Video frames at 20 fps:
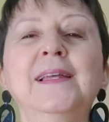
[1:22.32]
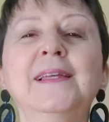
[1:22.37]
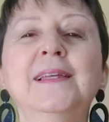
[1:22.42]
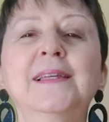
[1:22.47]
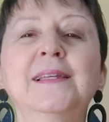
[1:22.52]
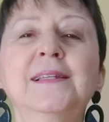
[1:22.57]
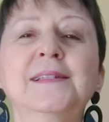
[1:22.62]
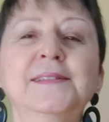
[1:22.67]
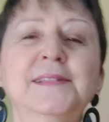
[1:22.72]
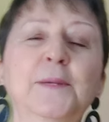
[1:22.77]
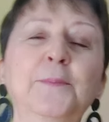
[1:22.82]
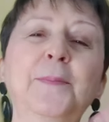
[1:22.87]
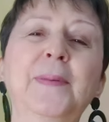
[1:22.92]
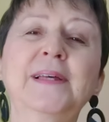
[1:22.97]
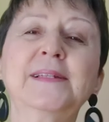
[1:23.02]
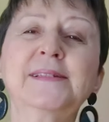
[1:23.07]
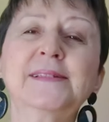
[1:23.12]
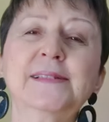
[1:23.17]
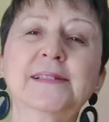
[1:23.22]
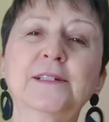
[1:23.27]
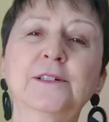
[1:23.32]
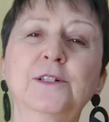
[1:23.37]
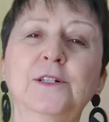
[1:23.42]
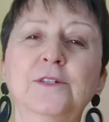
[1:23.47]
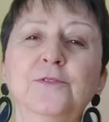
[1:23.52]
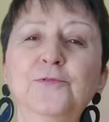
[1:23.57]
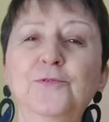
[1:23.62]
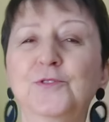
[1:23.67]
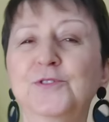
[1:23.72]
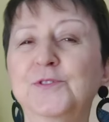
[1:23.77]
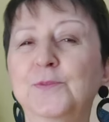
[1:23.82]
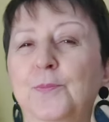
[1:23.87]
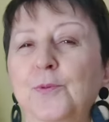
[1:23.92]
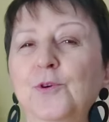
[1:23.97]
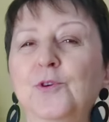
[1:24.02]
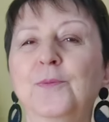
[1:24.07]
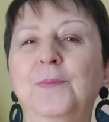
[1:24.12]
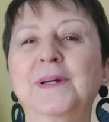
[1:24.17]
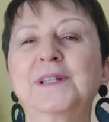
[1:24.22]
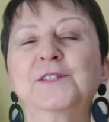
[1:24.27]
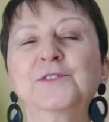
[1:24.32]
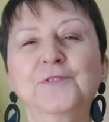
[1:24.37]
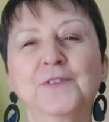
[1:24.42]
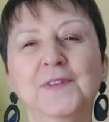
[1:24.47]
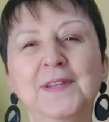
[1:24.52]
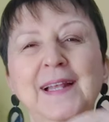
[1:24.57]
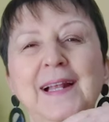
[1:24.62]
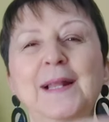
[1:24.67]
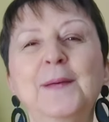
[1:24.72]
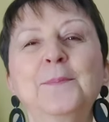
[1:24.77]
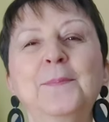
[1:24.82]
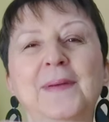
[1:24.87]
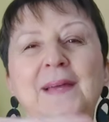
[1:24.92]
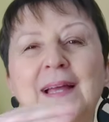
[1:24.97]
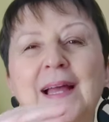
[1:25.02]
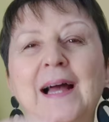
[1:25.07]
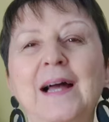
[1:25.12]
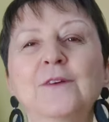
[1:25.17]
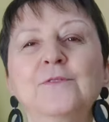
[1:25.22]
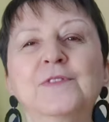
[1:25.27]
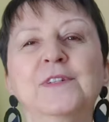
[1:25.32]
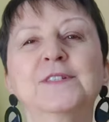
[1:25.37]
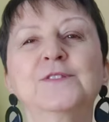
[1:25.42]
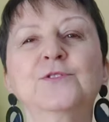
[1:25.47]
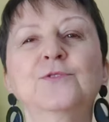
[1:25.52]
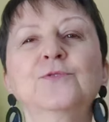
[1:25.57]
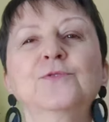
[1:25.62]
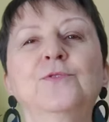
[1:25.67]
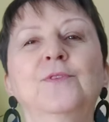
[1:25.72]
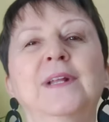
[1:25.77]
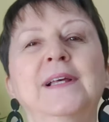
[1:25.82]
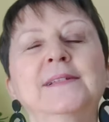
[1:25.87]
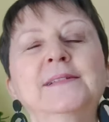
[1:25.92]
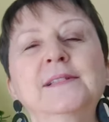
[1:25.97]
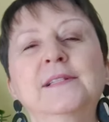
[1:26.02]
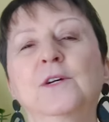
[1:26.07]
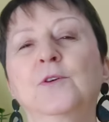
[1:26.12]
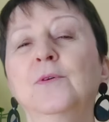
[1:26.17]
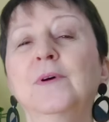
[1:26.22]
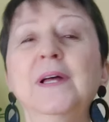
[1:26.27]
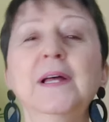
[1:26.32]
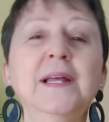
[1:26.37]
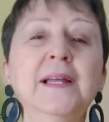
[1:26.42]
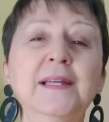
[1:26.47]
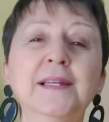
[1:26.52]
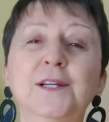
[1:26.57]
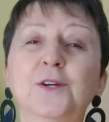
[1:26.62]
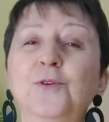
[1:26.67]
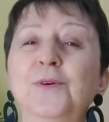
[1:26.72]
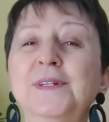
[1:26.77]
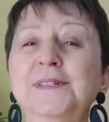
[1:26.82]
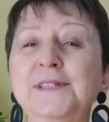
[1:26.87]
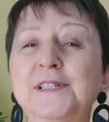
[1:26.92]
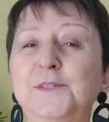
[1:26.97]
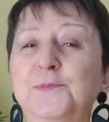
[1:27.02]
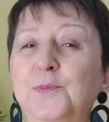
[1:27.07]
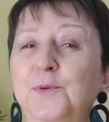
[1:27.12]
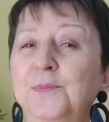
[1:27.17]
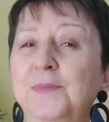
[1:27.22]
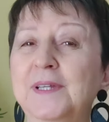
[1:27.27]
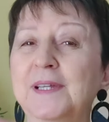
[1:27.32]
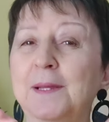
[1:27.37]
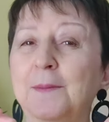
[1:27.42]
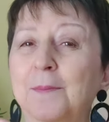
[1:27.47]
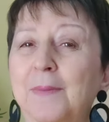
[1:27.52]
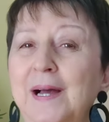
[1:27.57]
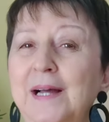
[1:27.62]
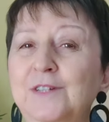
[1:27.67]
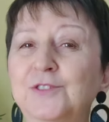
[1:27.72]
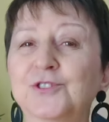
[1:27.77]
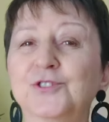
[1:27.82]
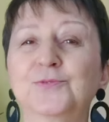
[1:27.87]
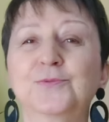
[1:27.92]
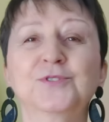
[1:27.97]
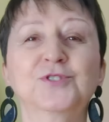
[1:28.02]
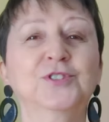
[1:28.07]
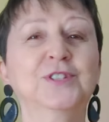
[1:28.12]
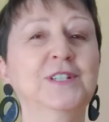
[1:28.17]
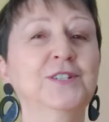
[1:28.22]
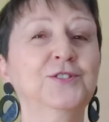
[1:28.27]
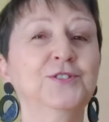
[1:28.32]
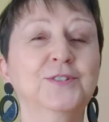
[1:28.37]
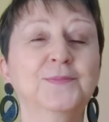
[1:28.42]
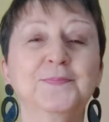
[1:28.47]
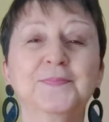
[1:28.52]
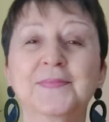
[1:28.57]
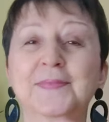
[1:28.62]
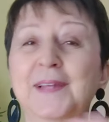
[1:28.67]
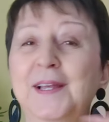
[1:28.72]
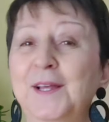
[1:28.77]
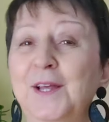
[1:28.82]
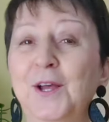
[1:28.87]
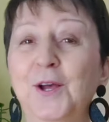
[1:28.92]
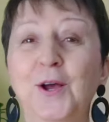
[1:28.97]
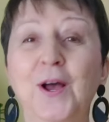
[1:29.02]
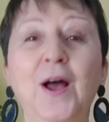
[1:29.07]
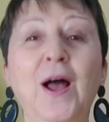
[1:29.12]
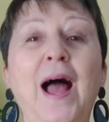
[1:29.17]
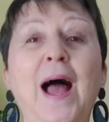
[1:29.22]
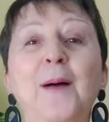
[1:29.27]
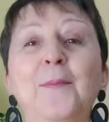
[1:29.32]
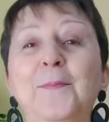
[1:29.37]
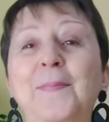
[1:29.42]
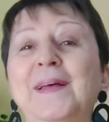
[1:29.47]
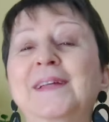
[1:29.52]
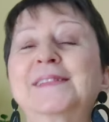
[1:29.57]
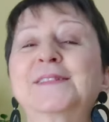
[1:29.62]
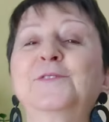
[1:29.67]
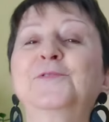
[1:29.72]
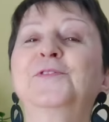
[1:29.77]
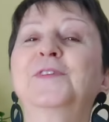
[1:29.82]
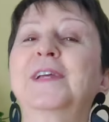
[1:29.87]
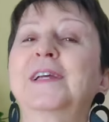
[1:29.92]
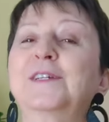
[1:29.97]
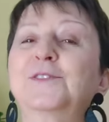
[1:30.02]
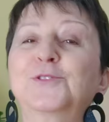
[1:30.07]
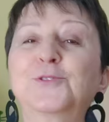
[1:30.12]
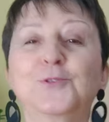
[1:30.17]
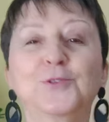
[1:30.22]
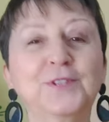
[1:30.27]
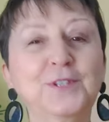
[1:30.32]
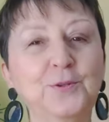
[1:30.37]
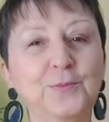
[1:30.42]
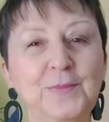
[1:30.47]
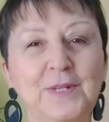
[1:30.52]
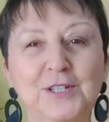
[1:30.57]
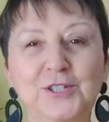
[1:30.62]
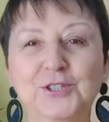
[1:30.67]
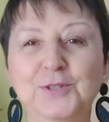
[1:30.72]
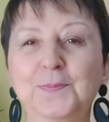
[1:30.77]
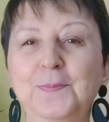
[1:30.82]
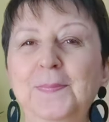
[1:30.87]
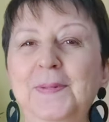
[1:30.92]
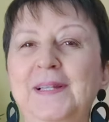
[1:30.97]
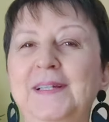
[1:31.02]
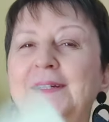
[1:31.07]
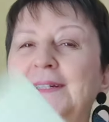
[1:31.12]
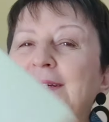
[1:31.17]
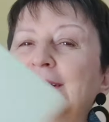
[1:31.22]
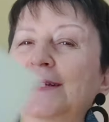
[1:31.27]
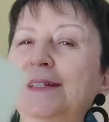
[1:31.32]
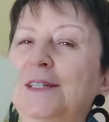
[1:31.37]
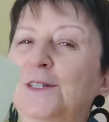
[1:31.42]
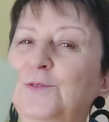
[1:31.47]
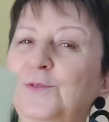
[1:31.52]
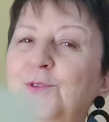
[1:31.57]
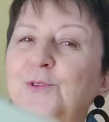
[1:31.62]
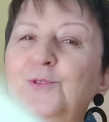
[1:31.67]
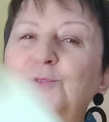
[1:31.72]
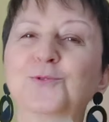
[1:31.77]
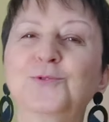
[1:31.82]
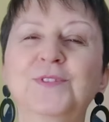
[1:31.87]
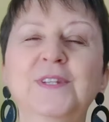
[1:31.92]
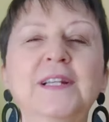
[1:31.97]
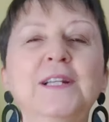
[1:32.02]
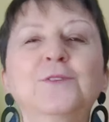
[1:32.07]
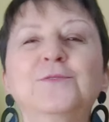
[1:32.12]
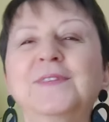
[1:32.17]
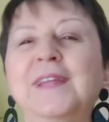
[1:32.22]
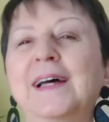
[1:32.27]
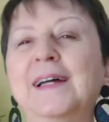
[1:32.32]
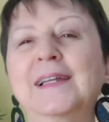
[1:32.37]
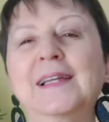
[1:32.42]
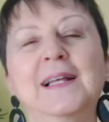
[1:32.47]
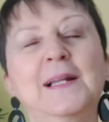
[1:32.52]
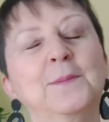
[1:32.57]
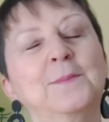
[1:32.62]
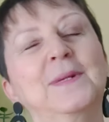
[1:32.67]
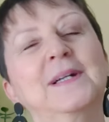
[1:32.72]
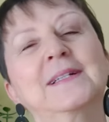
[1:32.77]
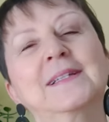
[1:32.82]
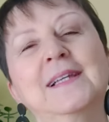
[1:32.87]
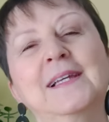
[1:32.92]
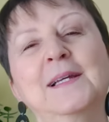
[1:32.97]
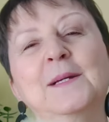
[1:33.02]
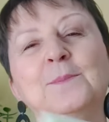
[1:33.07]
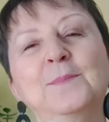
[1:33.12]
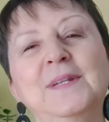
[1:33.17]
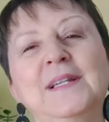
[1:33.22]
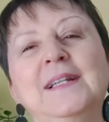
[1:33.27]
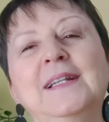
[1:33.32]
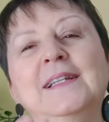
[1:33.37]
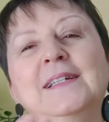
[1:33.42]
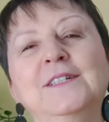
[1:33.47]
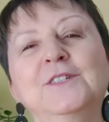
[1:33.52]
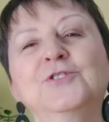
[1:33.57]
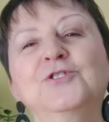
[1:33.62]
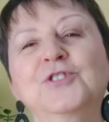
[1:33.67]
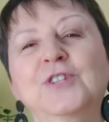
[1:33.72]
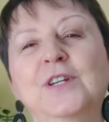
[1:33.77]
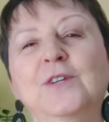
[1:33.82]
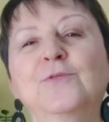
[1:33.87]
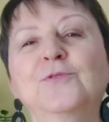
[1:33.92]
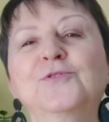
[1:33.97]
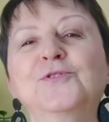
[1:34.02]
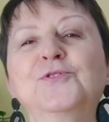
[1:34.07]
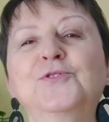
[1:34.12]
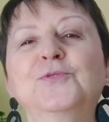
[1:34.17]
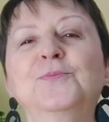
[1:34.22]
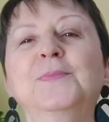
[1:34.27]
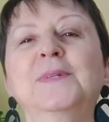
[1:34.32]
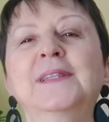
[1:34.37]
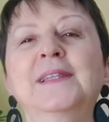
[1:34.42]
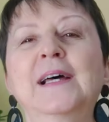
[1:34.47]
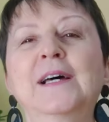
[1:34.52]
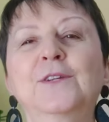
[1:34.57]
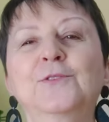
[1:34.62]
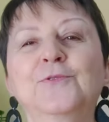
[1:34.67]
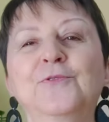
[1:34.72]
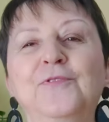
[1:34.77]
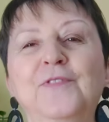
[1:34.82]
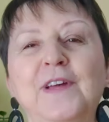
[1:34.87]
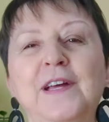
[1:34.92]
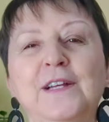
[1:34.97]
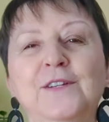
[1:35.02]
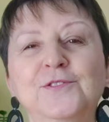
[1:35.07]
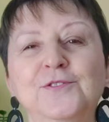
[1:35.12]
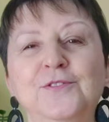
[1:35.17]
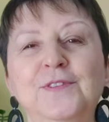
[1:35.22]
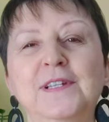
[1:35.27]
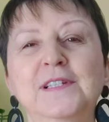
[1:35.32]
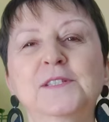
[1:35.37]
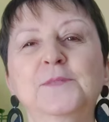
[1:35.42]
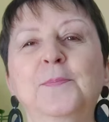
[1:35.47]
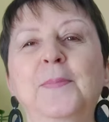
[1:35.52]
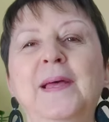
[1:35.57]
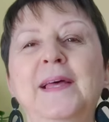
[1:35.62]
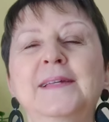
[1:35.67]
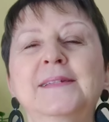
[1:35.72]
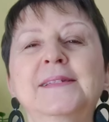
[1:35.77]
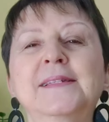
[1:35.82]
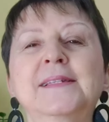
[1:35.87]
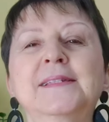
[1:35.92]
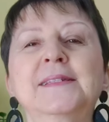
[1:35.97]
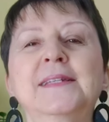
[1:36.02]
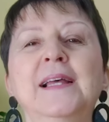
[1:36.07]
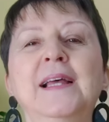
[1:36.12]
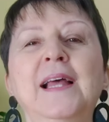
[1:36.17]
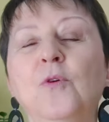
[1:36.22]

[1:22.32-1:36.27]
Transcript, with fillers: e se a peça fosse um pouco mais fina, ela pegava essa ondulação. E com essa espuminha embaixo, gente, a peça fica totalmente plana, não gruda, não dá aquela marquinha brilhante que costuma dar no verso das peças, é,